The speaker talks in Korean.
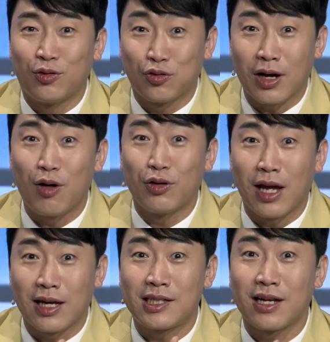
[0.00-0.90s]
누가
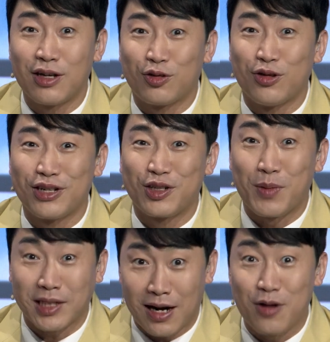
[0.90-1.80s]
우리에게 시간을 주는지를
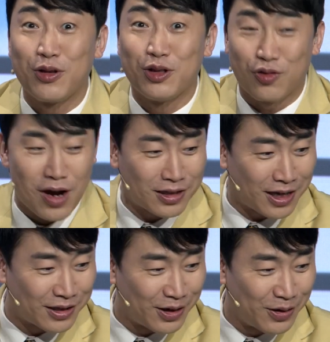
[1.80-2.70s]
정말 잘 알고 있는
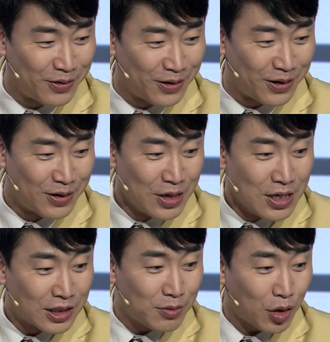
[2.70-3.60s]
슈카겠네요 아, 그럼요.
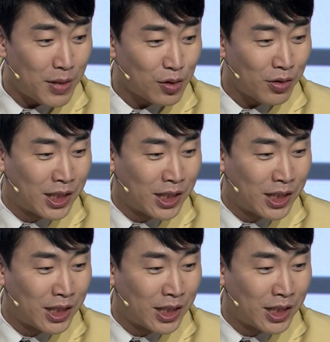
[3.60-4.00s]
네. 지금 전반적으로